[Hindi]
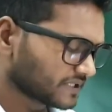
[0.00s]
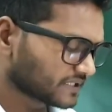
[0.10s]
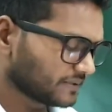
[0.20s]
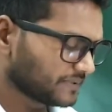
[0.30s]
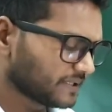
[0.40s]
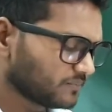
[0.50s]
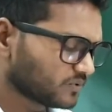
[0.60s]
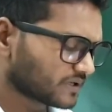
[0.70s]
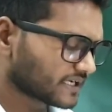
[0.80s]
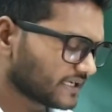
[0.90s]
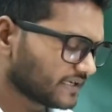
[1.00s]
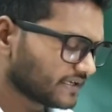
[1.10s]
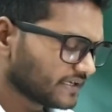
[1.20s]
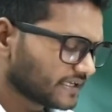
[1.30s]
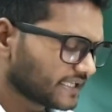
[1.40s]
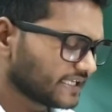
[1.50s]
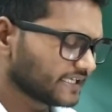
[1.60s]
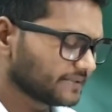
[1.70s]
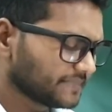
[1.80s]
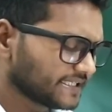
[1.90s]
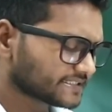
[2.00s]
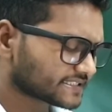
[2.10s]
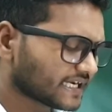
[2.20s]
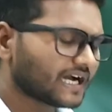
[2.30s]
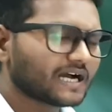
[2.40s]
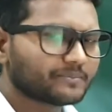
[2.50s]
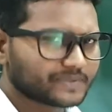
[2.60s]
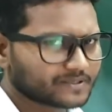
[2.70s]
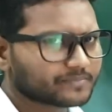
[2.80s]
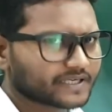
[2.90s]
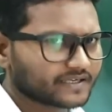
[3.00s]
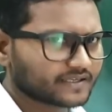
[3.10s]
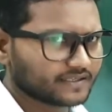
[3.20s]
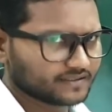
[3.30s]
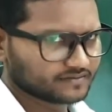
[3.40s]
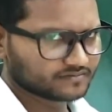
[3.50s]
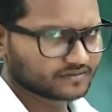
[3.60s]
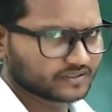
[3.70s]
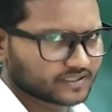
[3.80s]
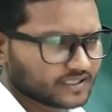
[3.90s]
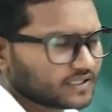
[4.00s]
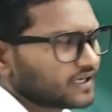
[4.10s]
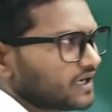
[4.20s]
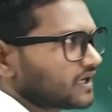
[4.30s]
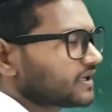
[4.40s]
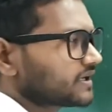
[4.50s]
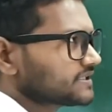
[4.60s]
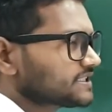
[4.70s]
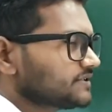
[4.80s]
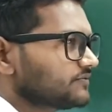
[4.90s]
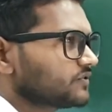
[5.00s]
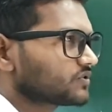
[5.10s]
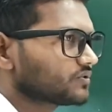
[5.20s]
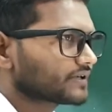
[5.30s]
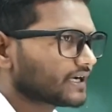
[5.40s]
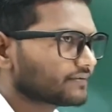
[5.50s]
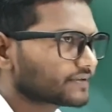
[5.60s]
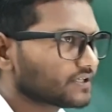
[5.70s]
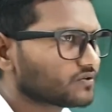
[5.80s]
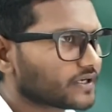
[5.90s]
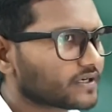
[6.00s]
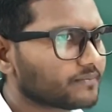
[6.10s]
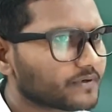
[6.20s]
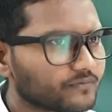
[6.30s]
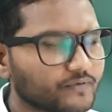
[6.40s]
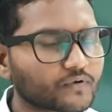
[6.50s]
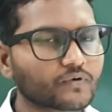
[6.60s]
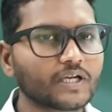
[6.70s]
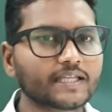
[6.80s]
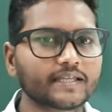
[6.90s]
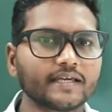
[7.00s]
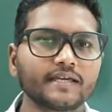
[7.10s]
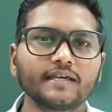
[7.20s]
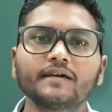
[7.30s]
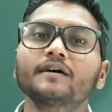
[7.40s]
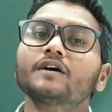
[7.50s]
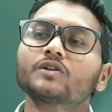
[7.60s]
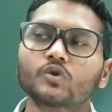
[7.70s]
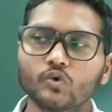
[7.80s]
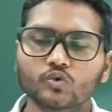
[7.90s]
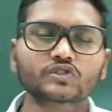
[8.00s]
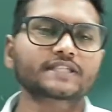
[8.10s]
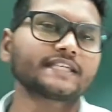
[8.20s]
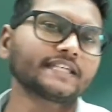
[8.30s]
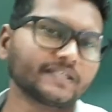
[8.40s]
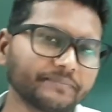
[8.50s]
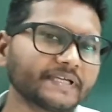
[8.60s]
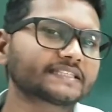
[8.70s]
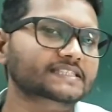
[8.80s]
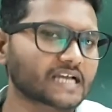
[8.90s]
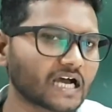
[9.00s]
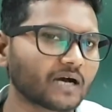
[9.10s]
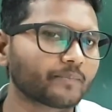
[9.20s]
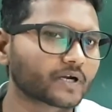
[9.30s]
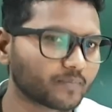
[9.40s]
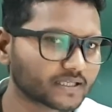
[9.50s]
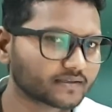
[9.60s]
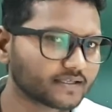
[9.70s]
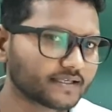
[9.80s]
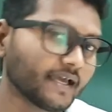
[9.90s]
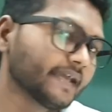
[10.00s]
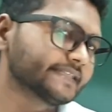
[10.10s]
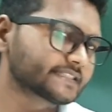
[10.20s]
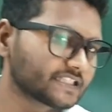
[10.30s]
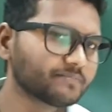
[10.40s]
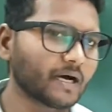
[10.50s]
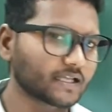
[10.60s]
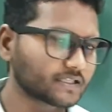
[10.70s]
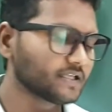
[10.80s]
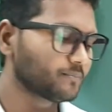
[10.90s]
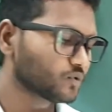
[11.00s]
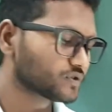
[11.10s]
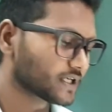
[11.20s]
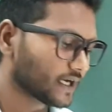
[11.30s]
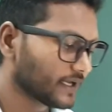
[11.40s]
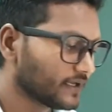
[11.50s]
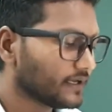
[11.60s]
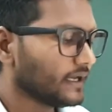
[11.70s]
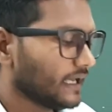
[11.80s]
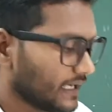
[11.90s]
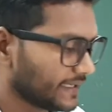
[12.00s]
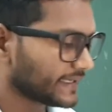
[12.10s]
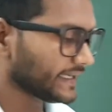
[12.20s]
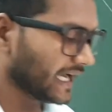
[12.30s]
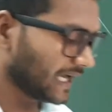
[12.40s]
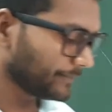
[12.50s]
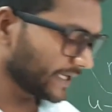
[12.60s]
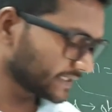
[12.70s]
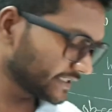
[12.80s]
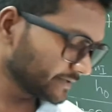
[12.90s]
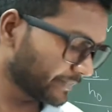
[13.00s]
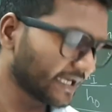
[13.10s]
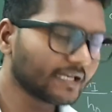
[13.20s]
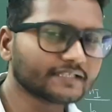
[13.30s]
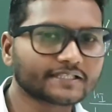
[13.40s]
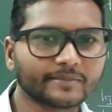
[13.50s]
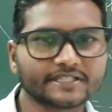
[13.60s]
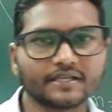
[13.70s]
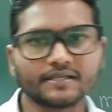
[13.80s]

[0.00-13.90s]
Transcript: मतलब ये बोल रहा है कि इमेज कहाँ पर बनेगी ठीक है अगर किसी फोटोग्राफ के द्वारा अपन फ़ोटो लेते हैं तो उसकी इमेज कहाँ पर बनती है इसकी बात ये पूछ रहा है लेकिन आप एक चीज़ पहले समझ